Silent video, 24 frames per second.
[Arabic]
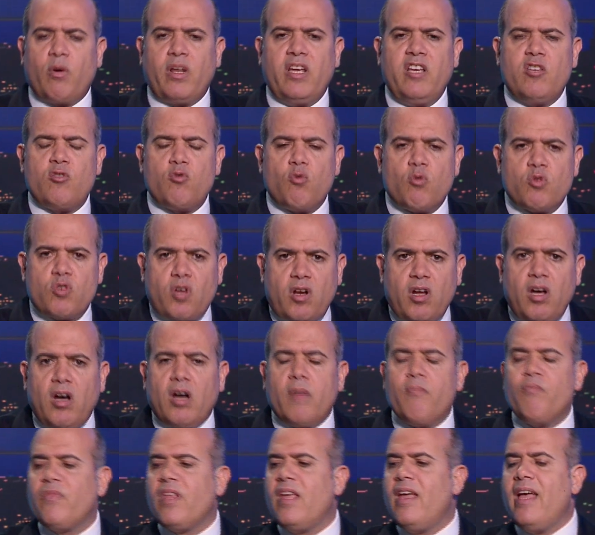رئيس
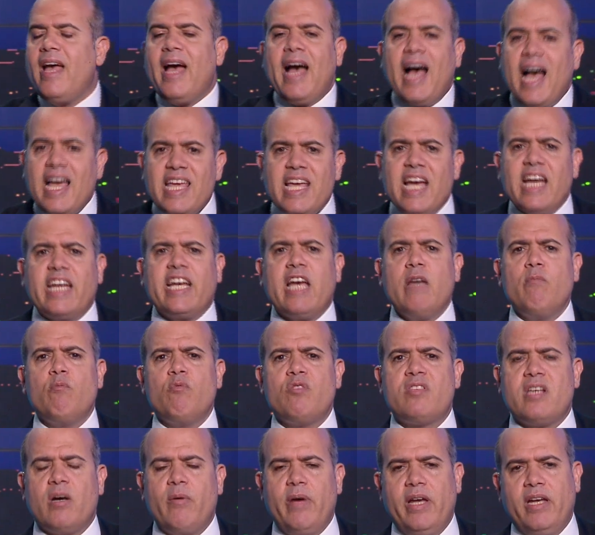وزراء أيا كان
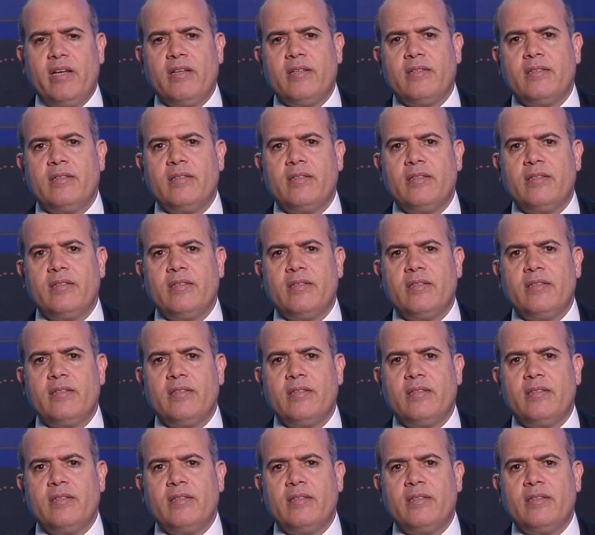مستواه